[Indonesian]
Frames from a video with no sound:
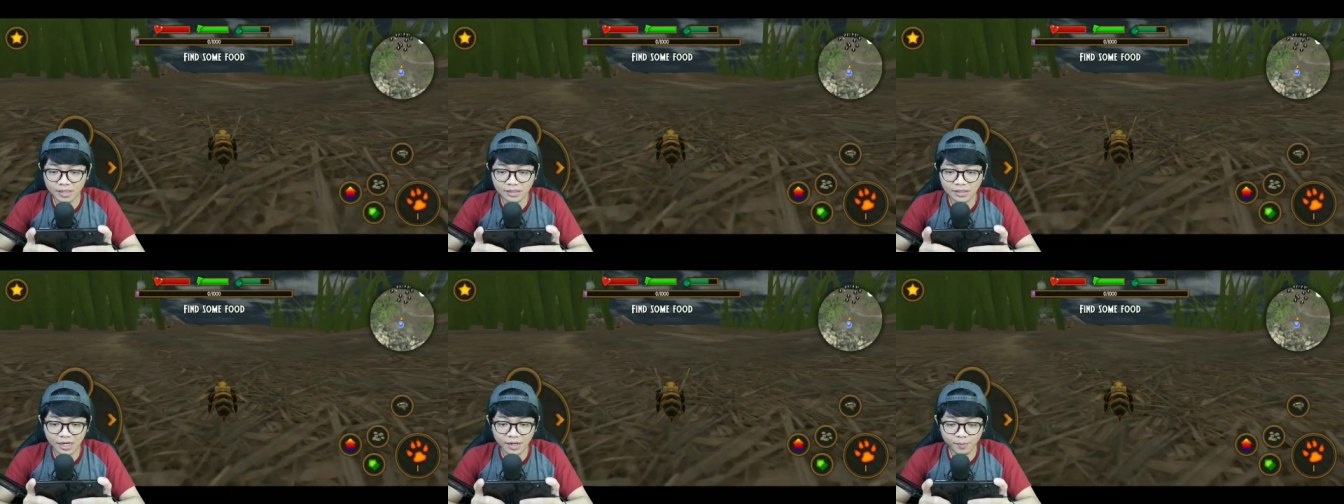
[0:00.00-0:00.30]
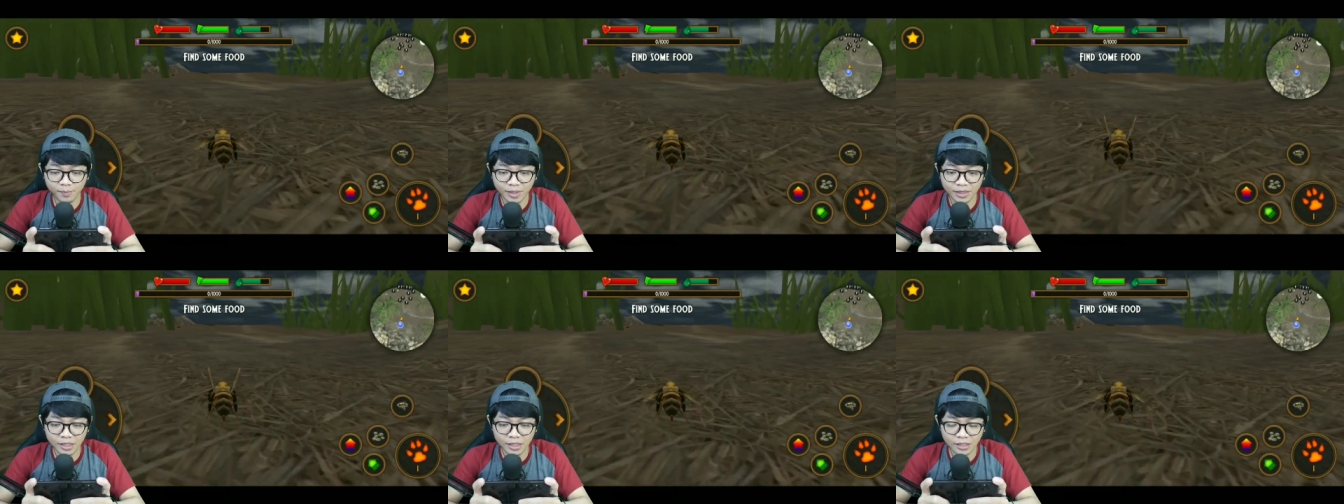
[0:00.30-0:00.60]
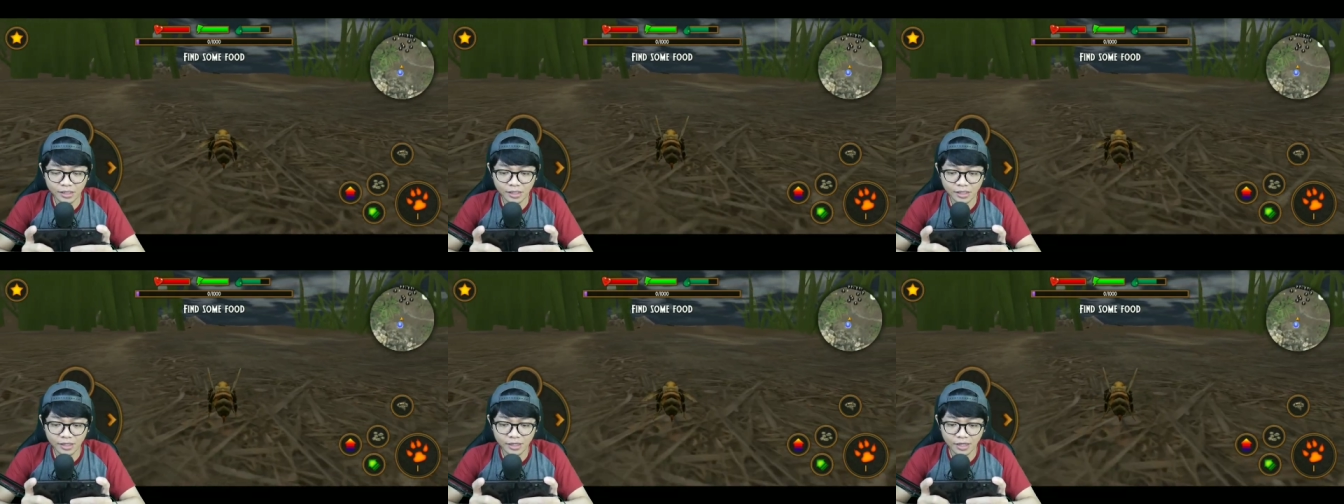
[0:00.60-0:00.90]
bisa lebih
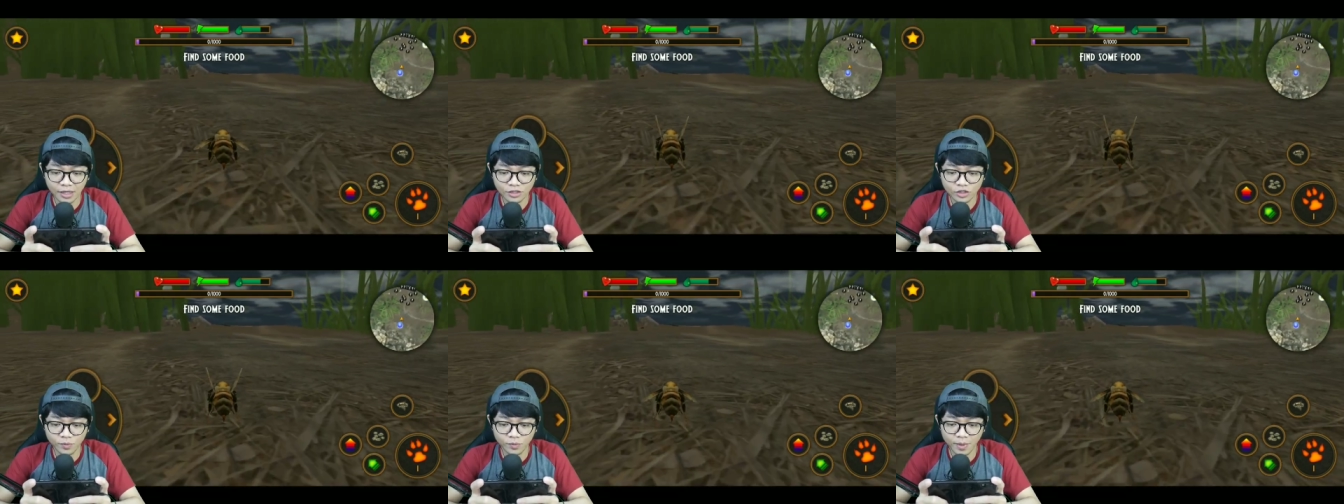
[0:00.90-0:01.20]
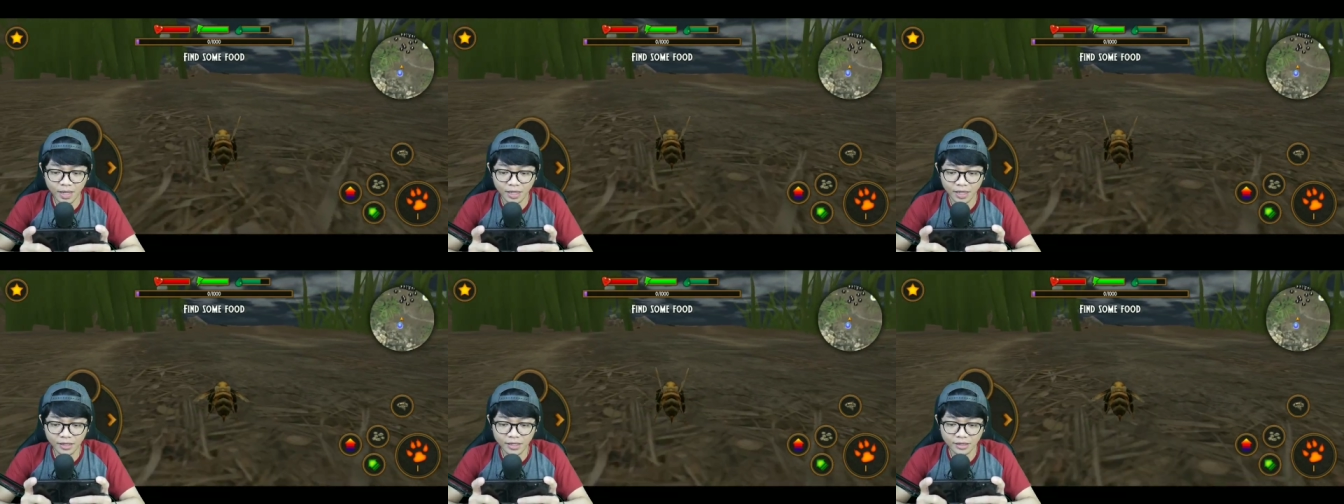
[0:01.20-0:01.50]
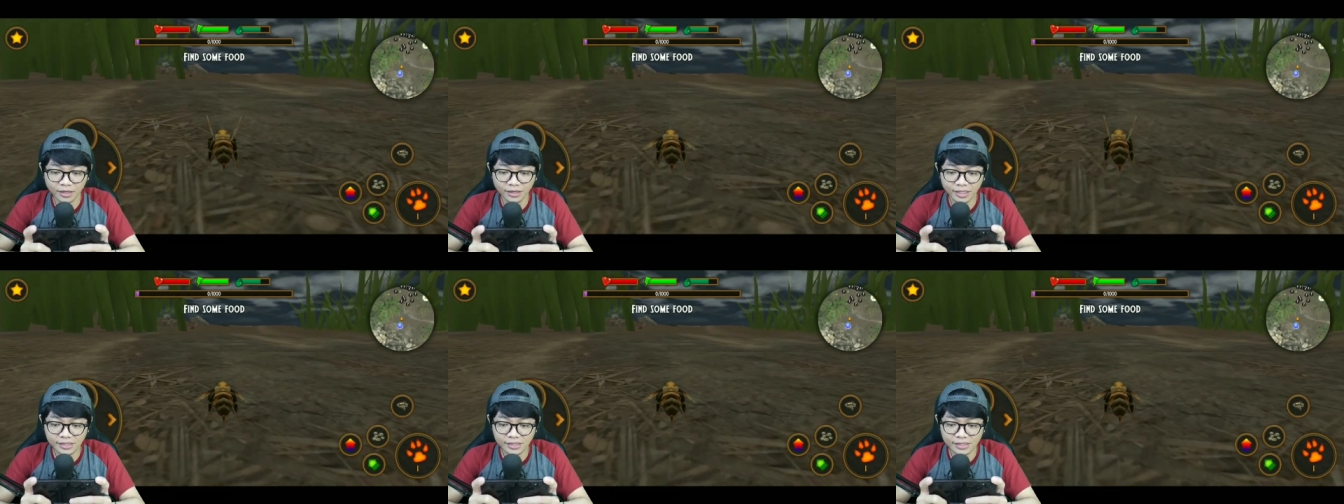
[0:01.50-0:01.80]
tinggi nggak? Coba
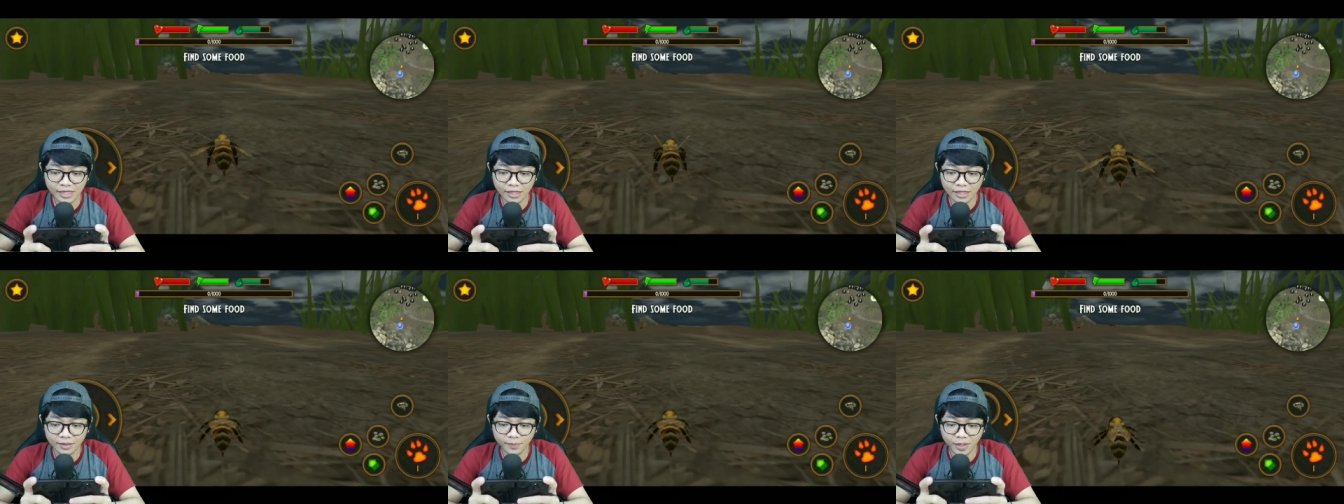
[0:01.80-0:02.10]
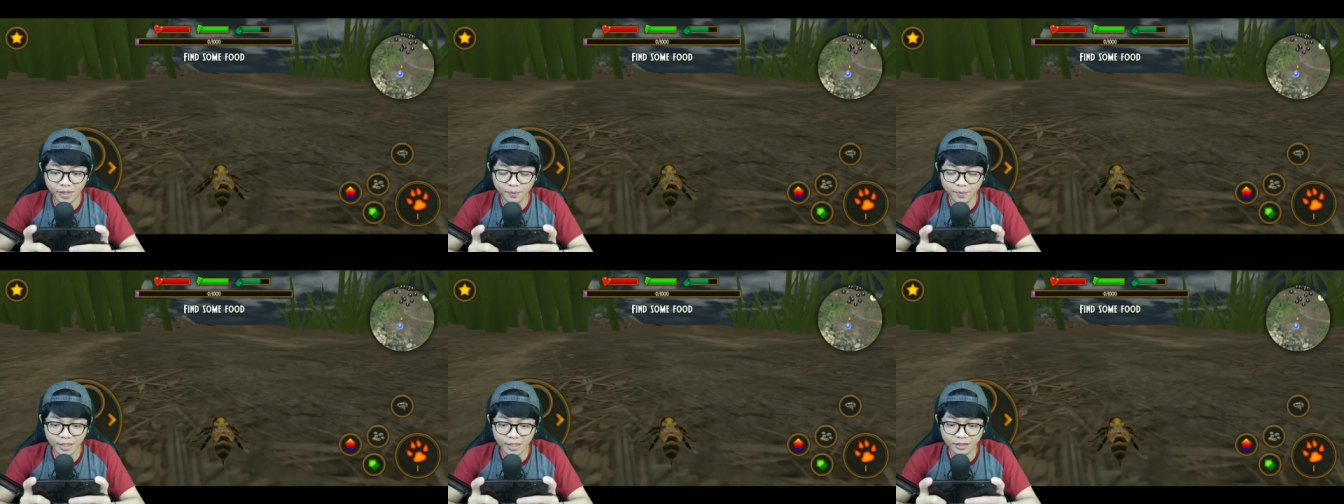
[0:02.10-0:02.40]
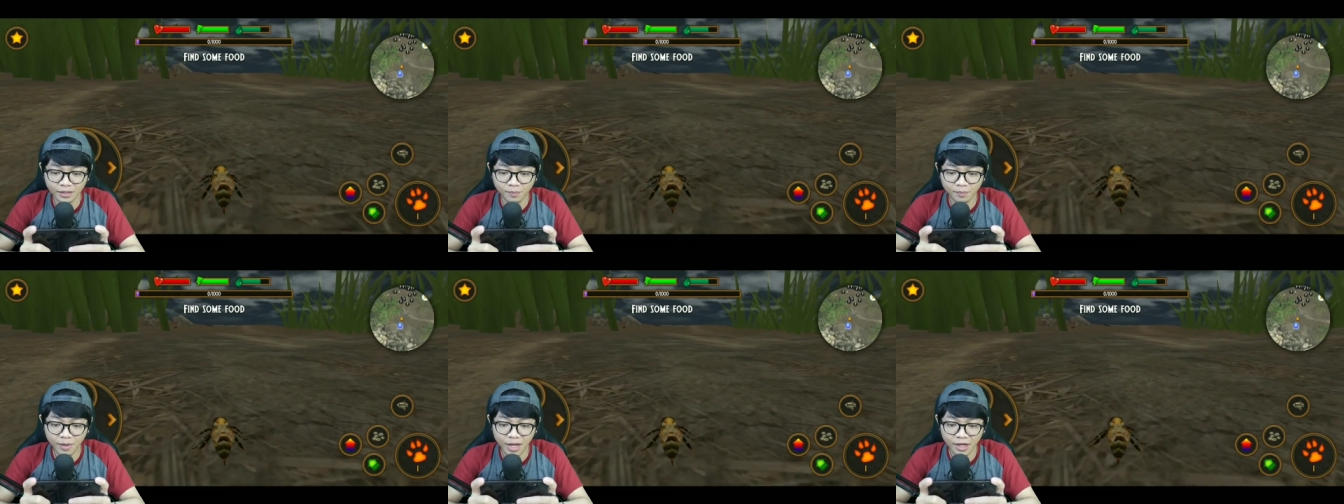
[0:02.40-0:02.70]
kita tes ya teman-teman
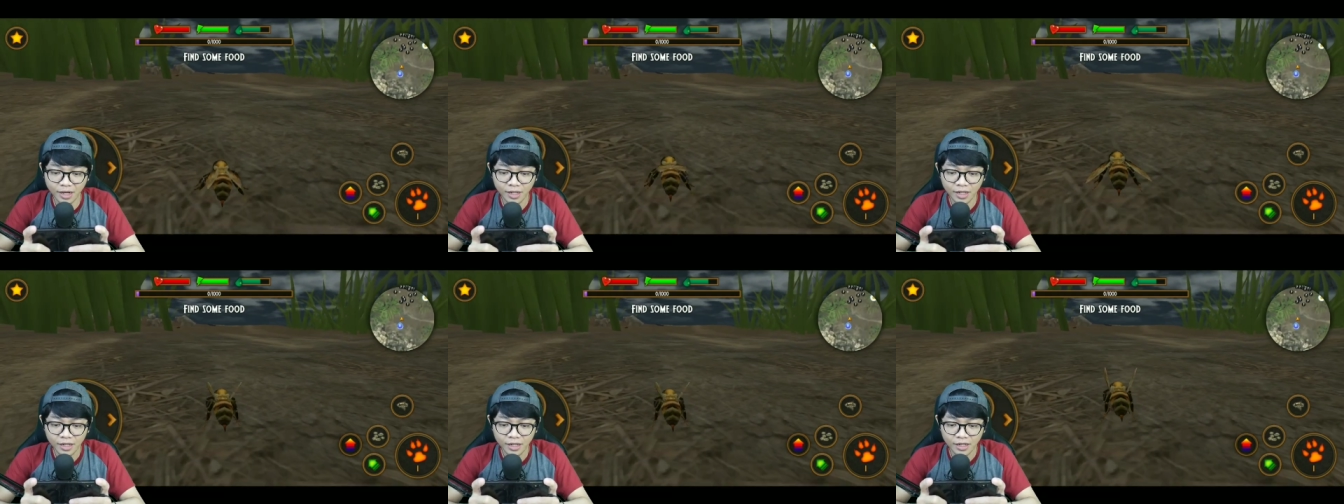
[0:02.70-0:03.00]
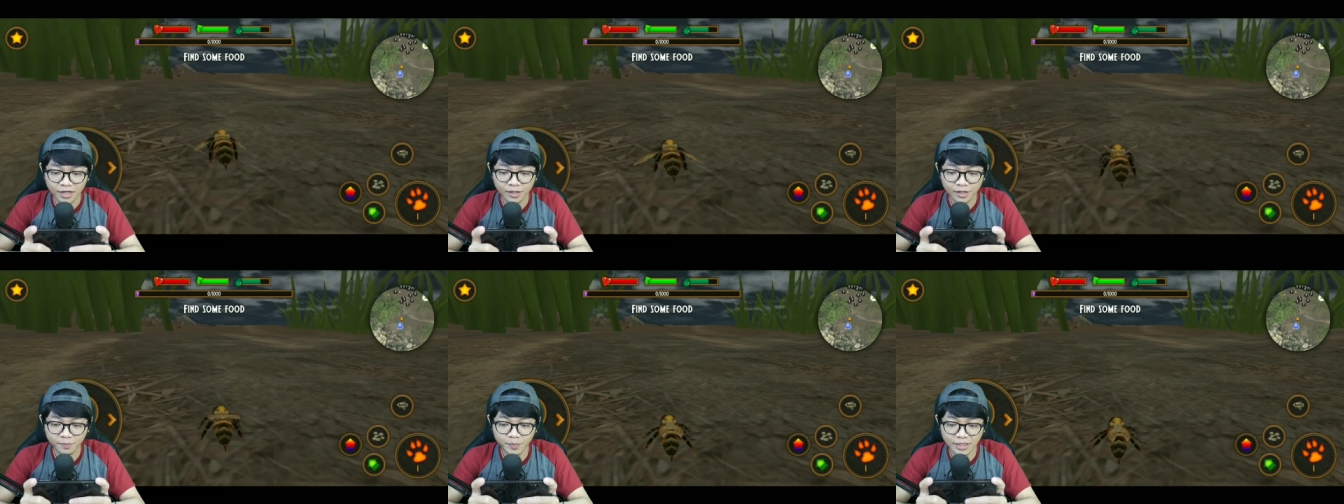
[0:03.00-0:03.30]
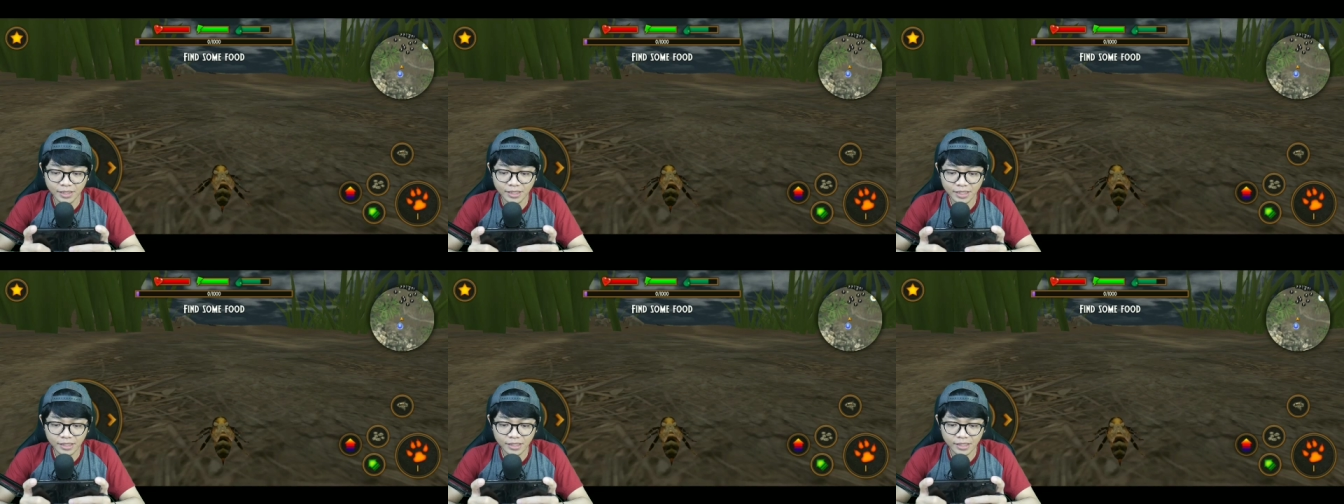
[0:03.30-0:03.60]
terbang
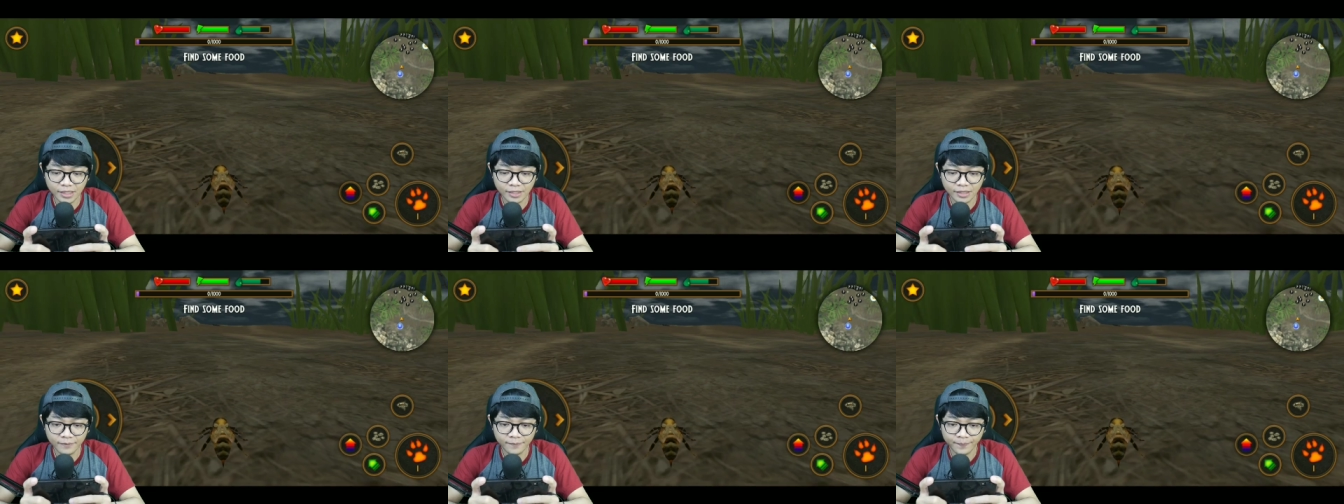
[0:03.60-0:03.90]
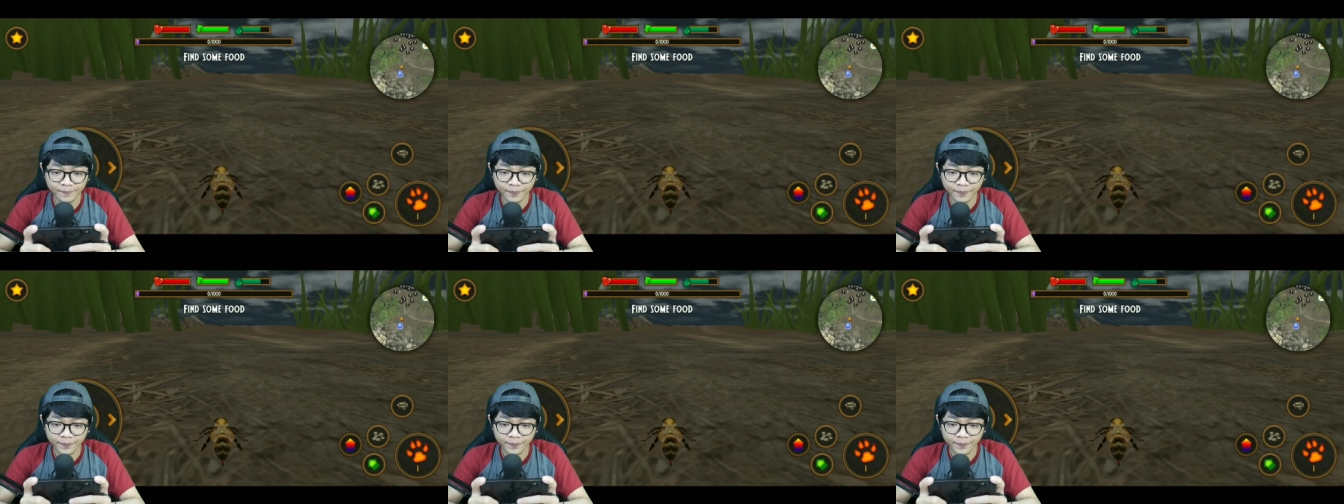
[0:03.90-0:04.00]
lebih tinggi.